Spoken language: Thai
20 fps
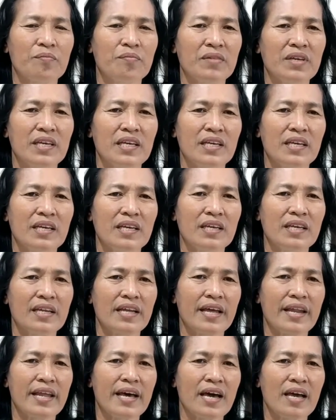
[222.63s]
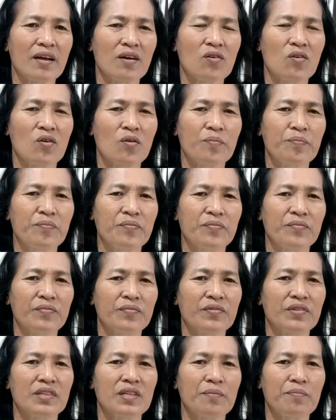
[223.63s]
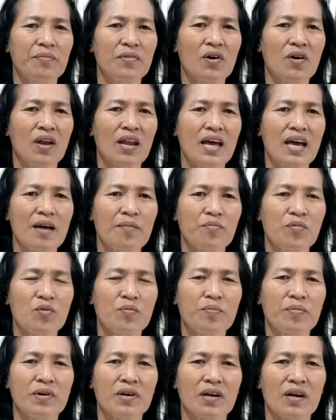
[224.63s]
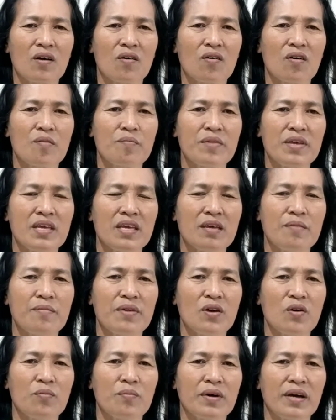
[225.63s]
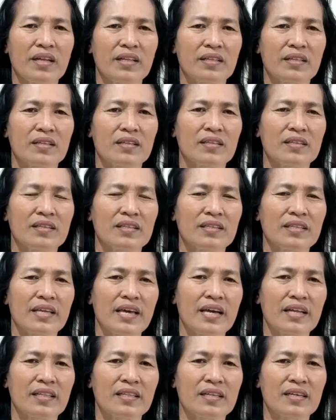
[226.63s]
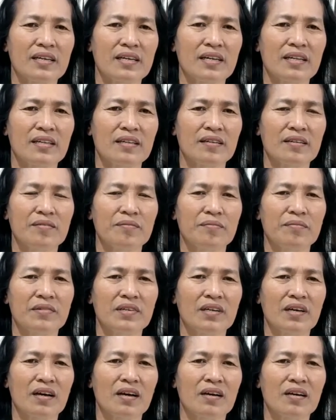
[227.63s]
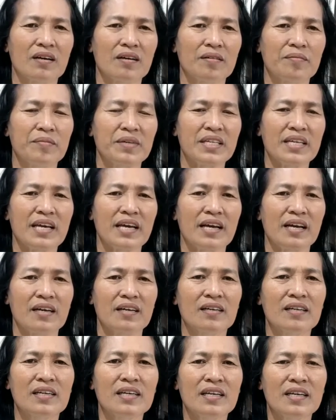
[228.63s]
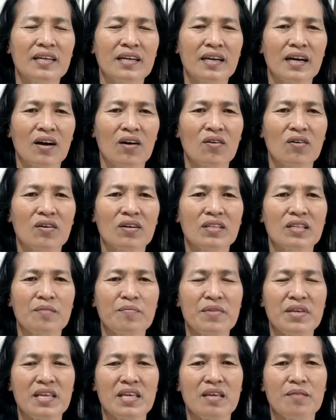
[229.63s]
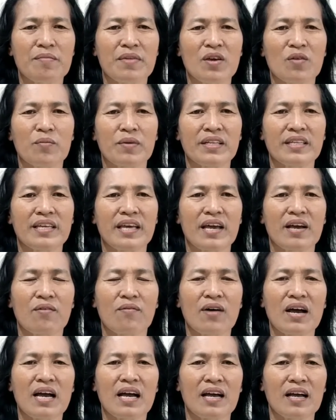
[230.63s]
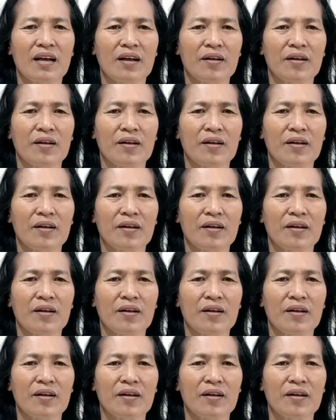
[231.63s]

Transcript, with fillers: มีรายได้ครบ 10 ดอลลาร์ปุ๊บ เขาก็มีอีเมลมาแจ้งเตือน อ่า ไม่ใช่ค่ะเขา ก็จะมีอีเมลมาแจ้งว่า